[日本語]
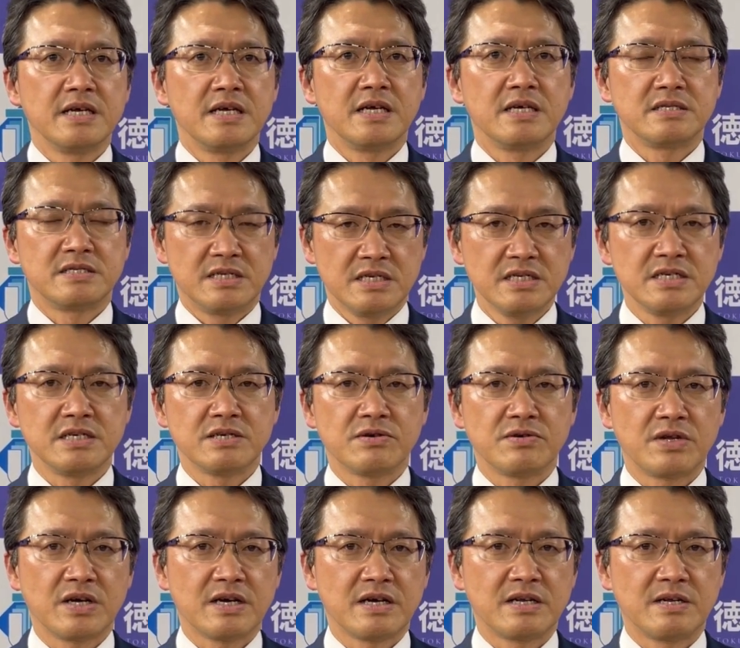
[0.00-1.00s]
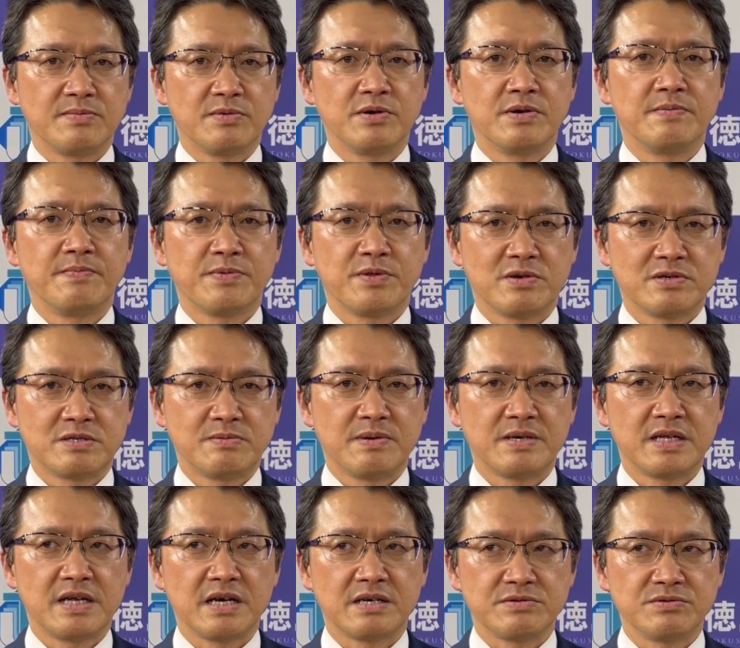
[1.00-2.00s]
えぜひこれからも徳島
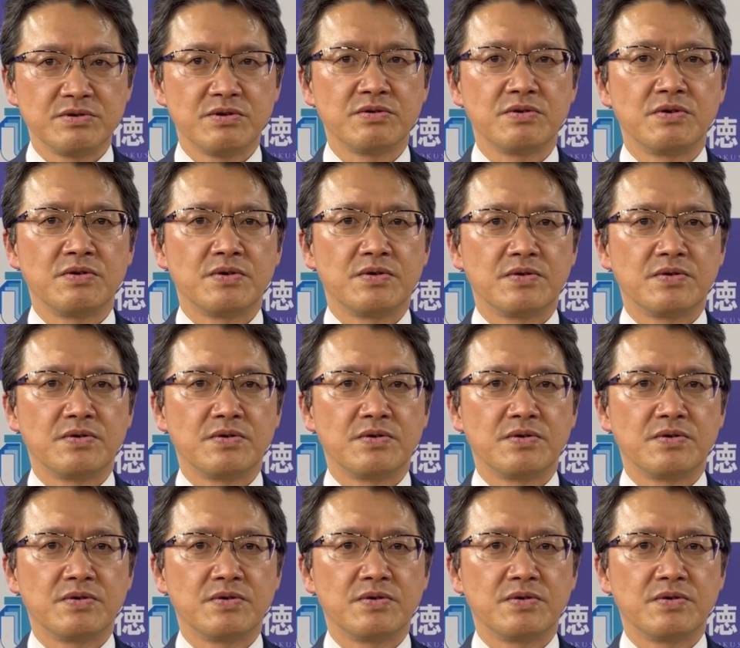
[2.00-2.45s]
大学の